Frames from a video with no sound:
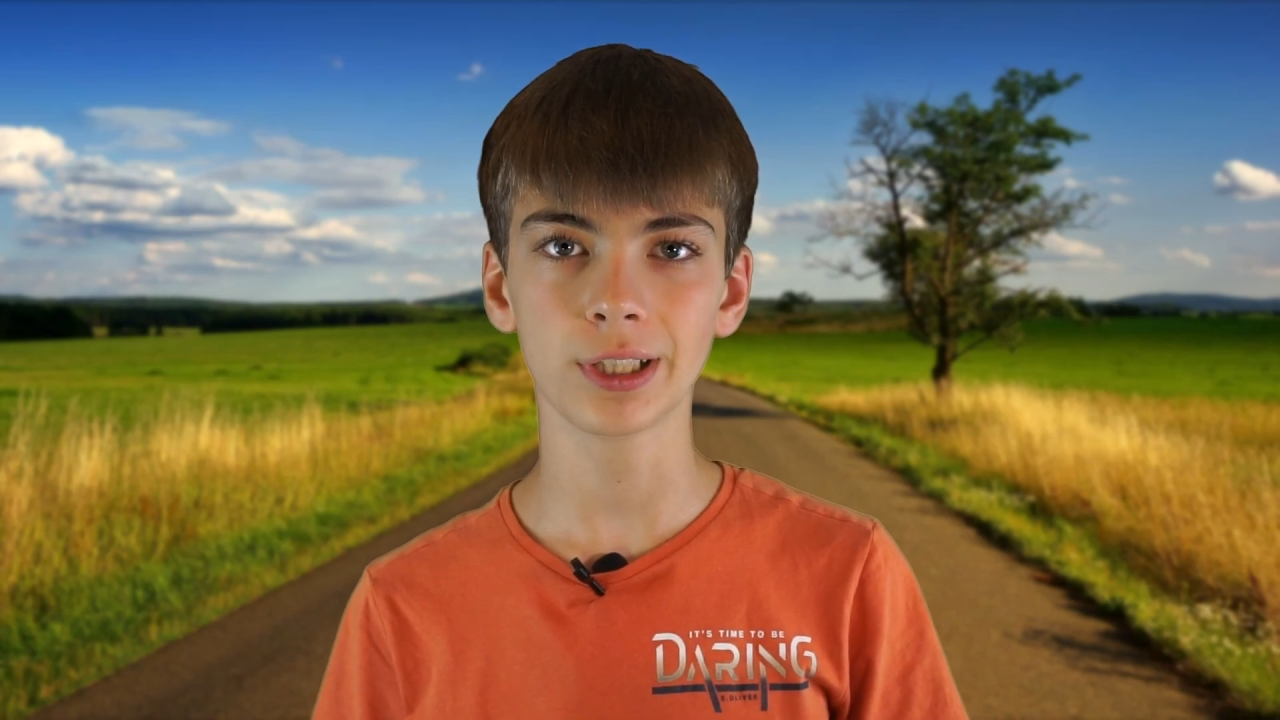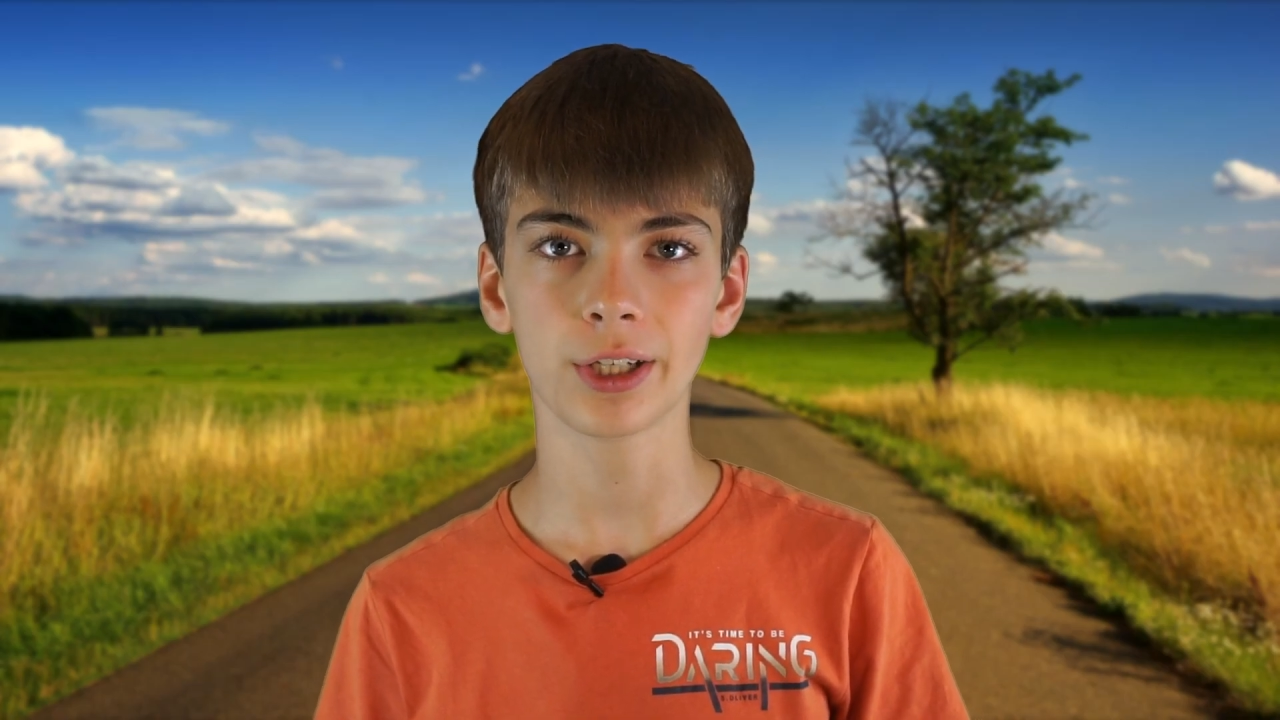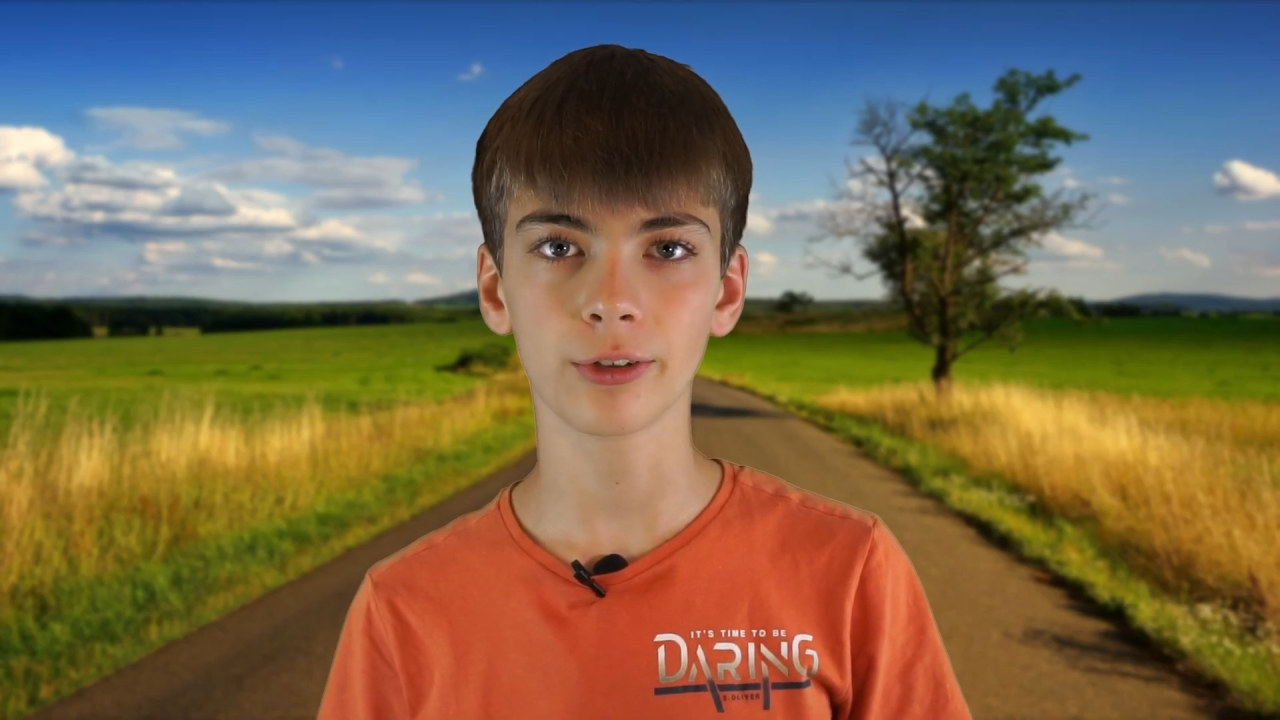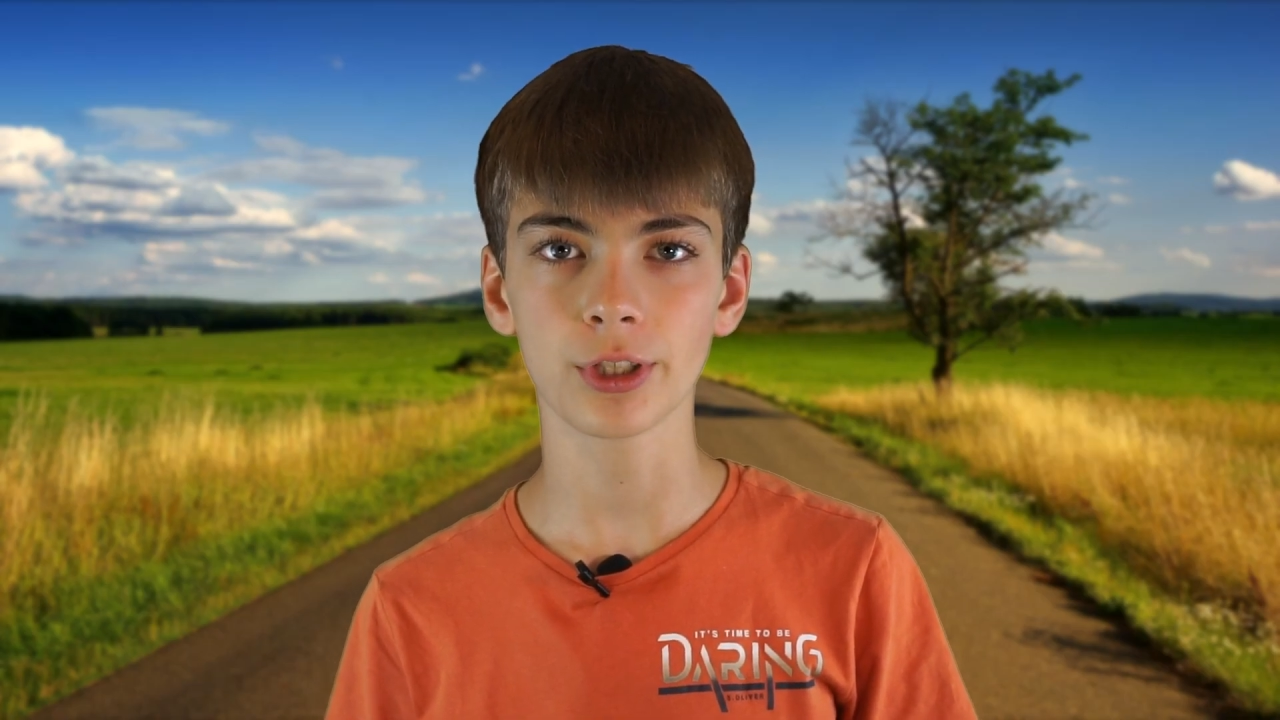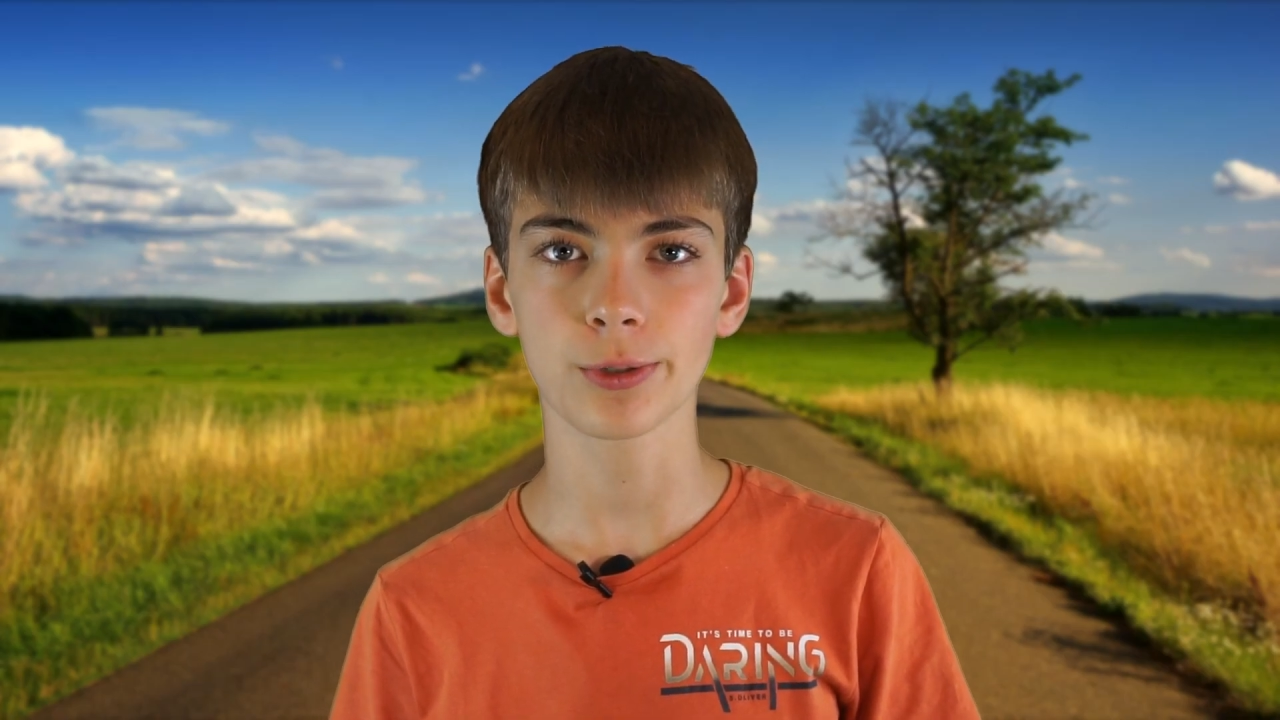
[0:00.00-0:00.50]

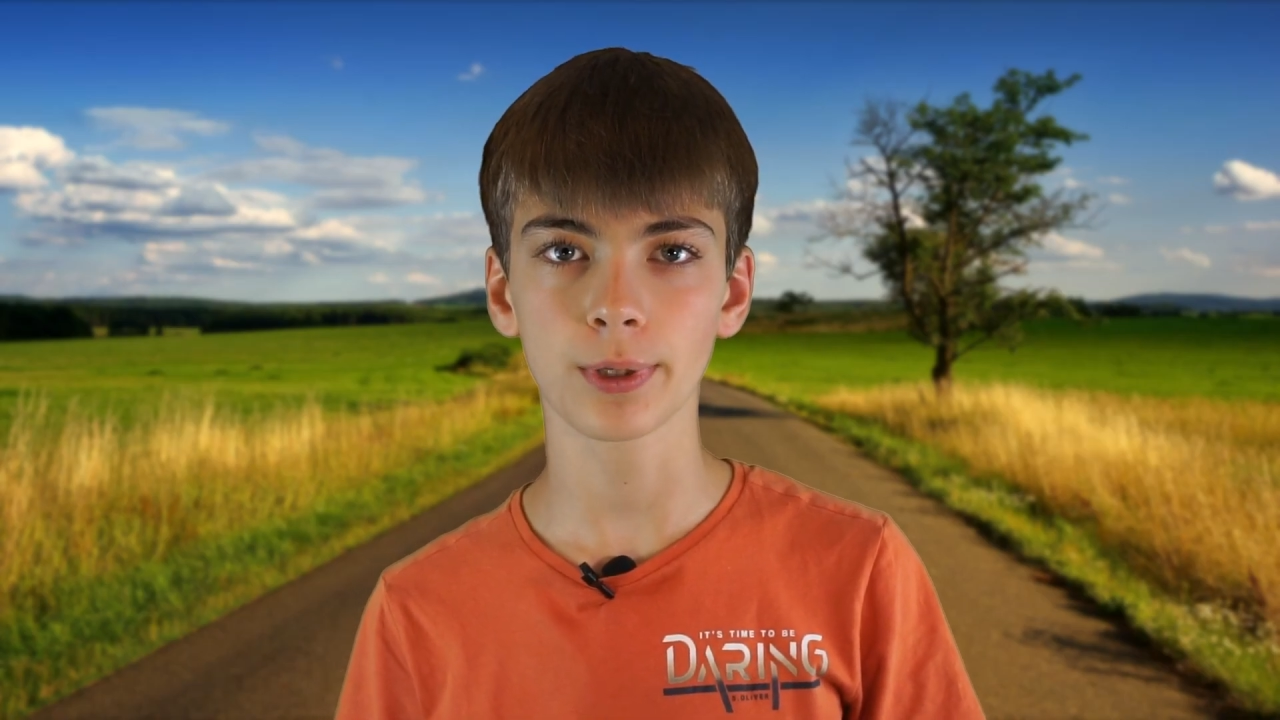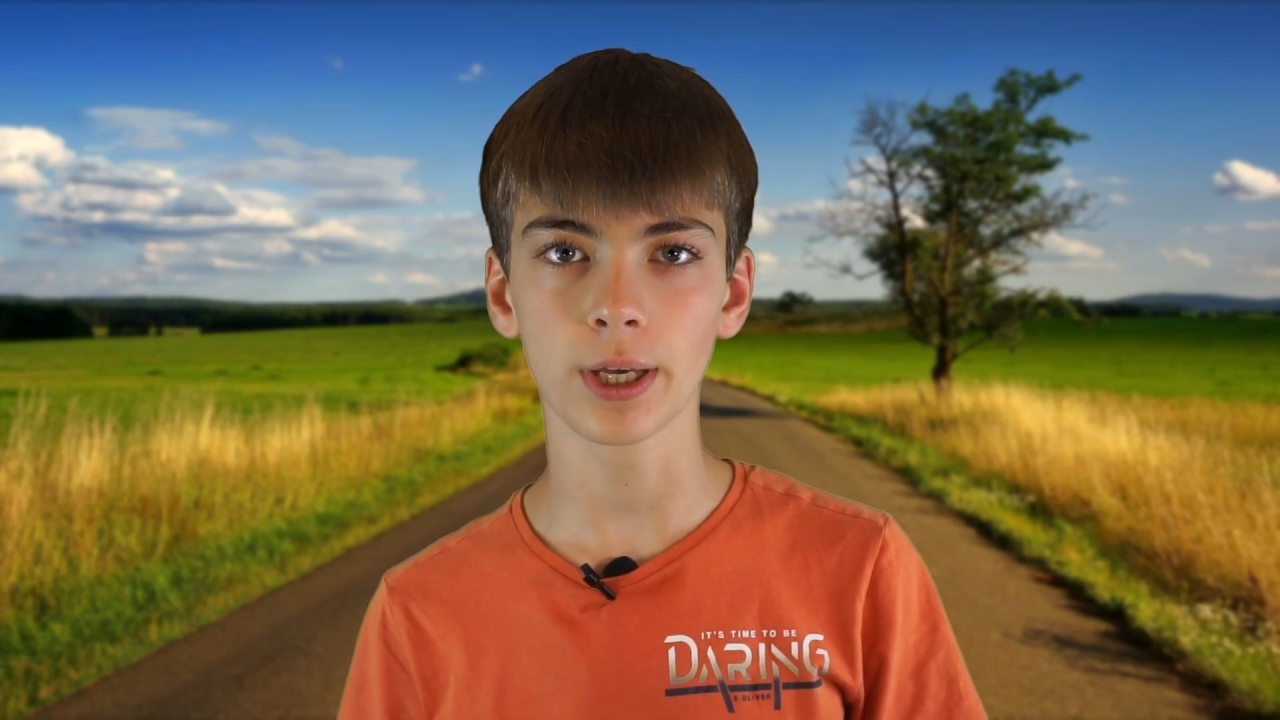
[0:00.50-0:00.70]
lernen auf diesem